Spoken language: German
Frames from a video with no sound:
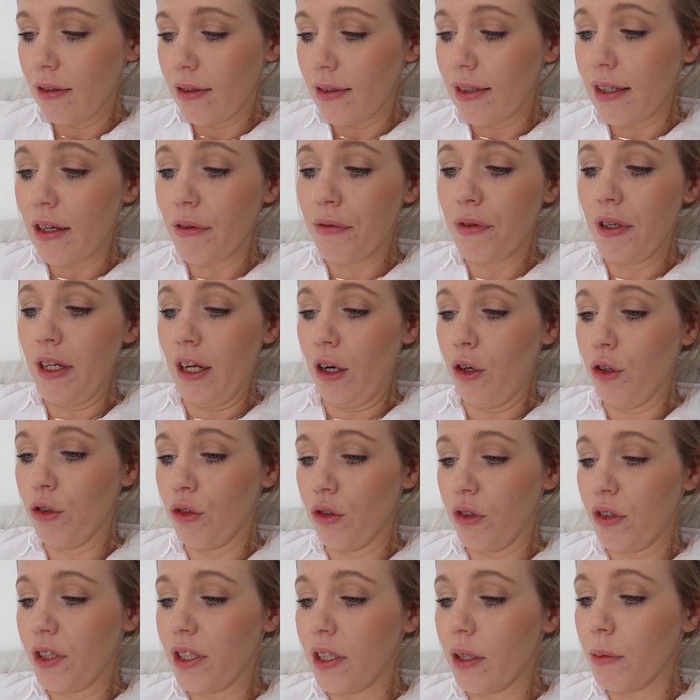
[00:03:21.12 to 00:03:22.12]
sehr viel
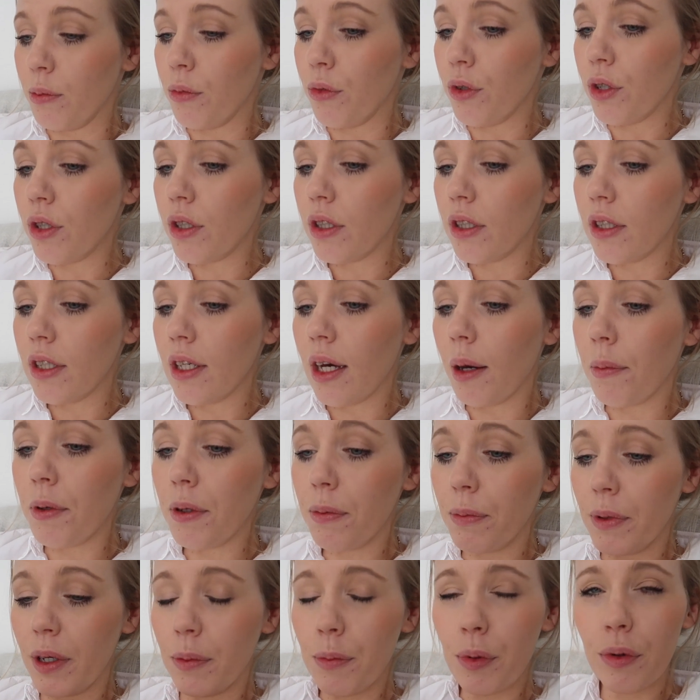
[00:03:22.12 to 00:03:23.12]
aussortieren möchte, habe
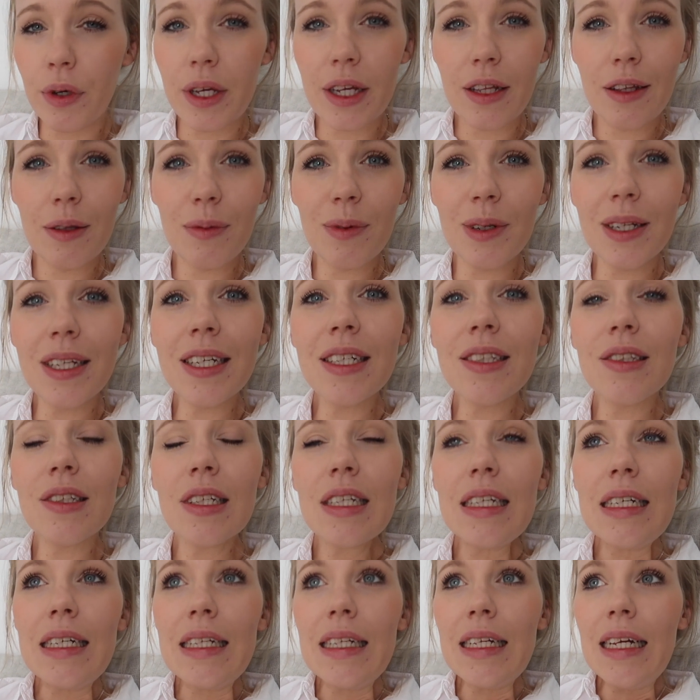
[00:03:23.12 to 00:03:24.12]
ich mir ein Projekt
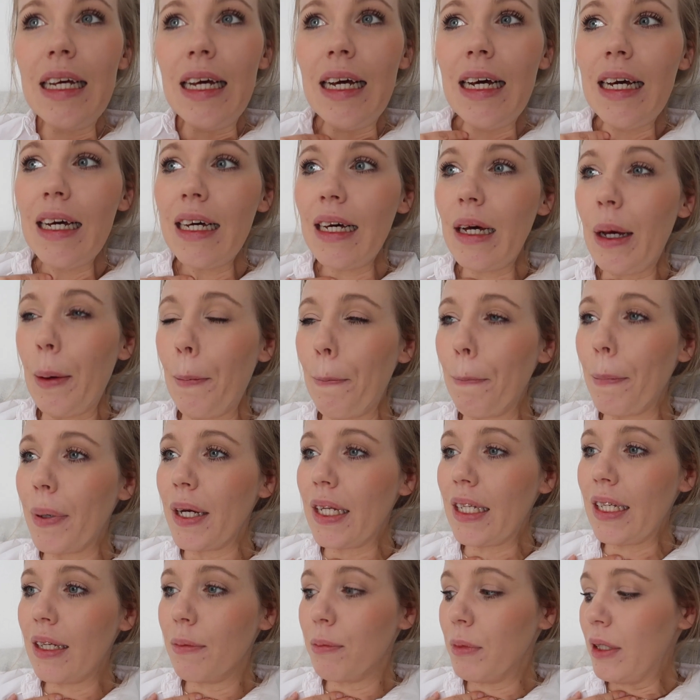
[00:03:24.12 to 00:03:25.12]
überlegt, ähm,
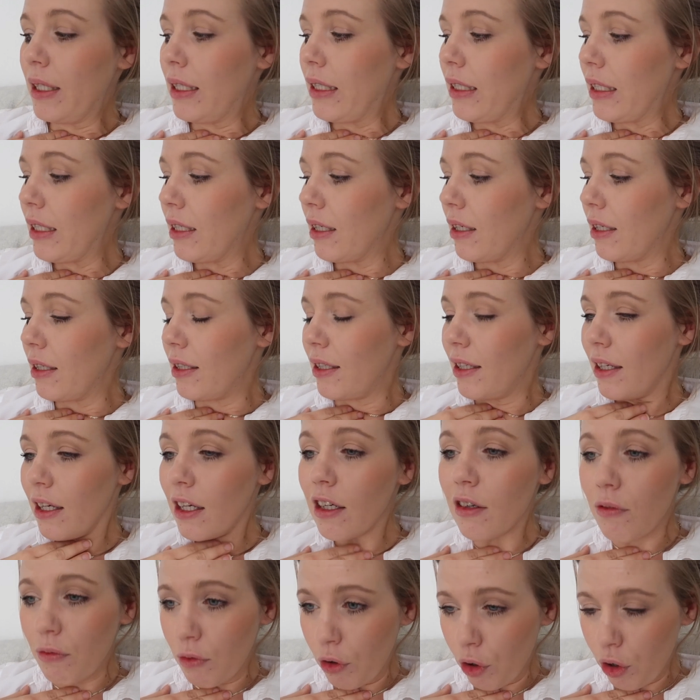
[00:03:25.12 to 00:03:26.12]
bei dem ich
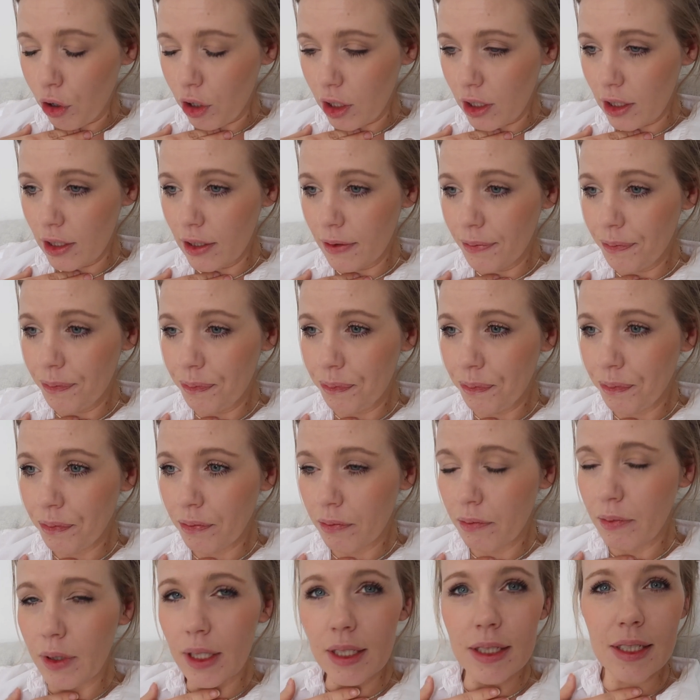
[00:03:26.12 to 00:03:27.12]
jede Woche
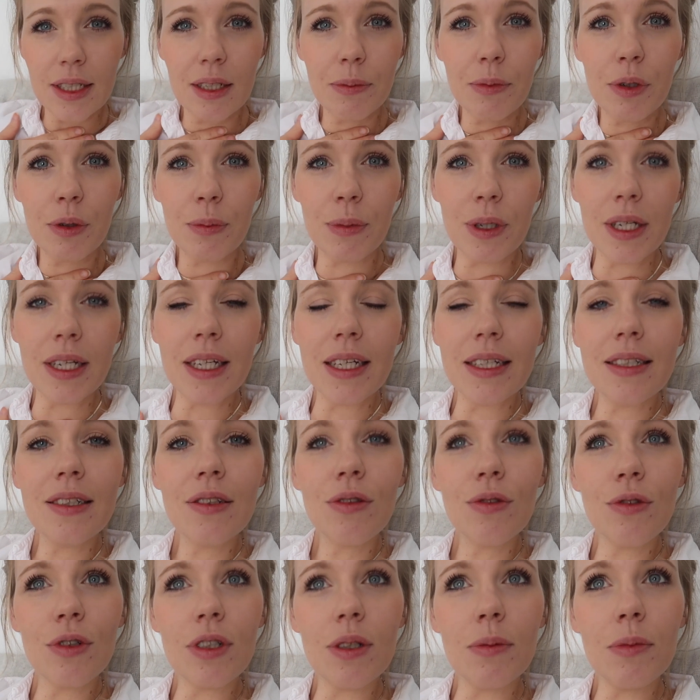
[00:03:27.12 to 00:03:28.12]
mir ein Thema
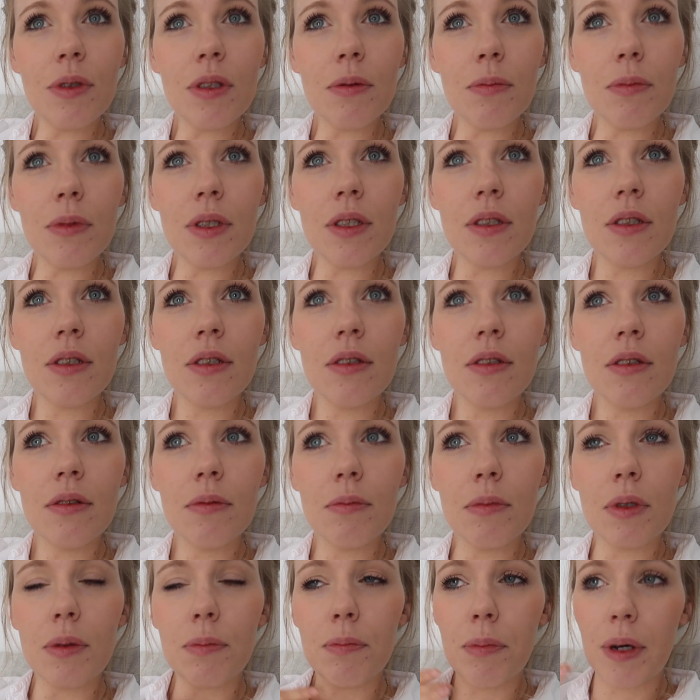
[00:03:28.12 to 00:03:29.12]
überlege, zu dem ich mich
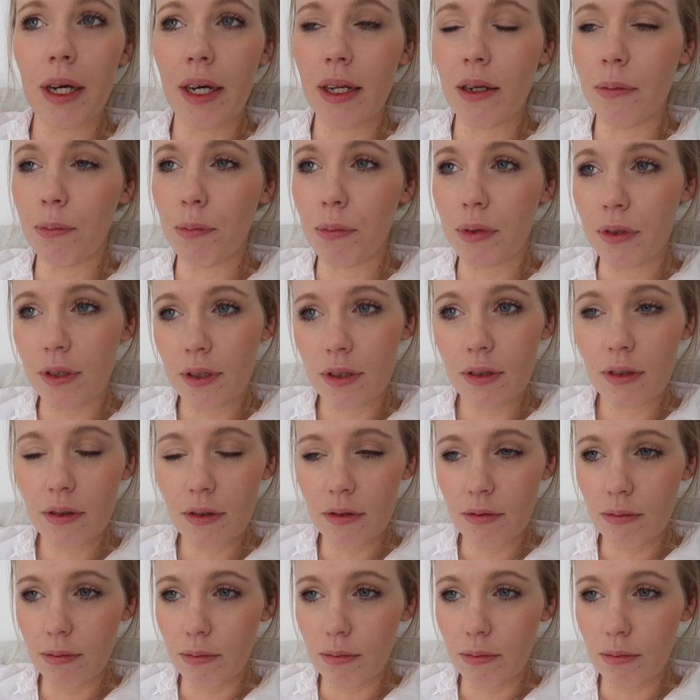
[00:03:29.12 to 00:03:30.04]
mit meinen, bis,